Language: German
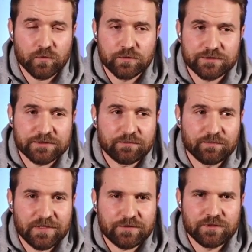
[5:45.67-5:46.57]
Und
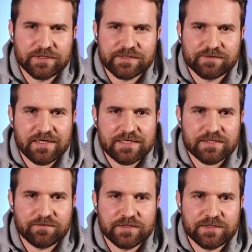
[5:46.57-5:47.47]
ähm, natürlich ist es
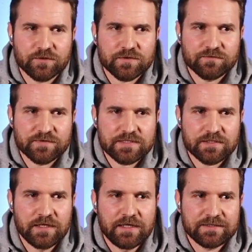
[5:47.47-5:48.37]
wahnsinnig wichtig auch zu
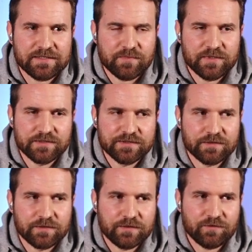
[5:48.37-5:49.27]
wissen, dass man
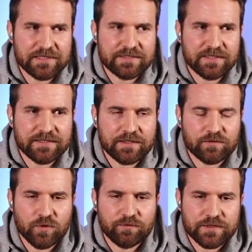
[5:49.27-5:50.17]
diese Qualitäten hat,
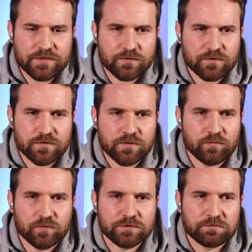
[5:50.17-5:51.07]
um auch wieder
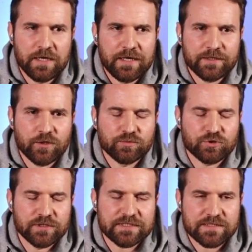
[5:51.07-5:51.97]
zurückzukommen. Und ich glaube
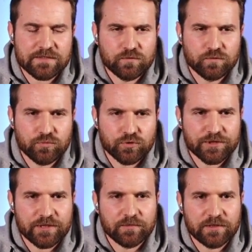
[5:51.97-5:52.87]
schon, dass das einen guten
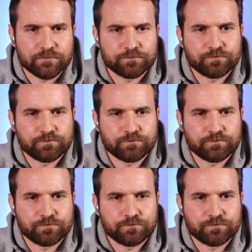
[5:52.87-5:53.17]
Push geben kann.